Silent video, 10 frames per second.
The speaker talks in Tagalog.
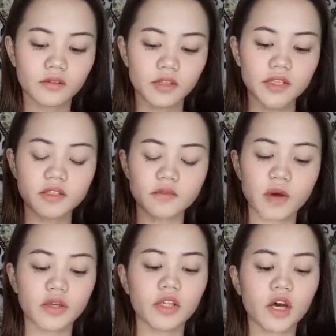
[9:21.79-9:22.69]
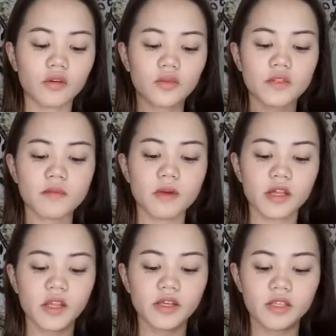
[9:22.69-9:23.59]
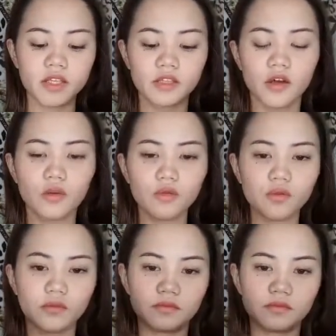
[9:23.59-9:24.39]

Na-inspired lang ako dun sa mga nakikita ko.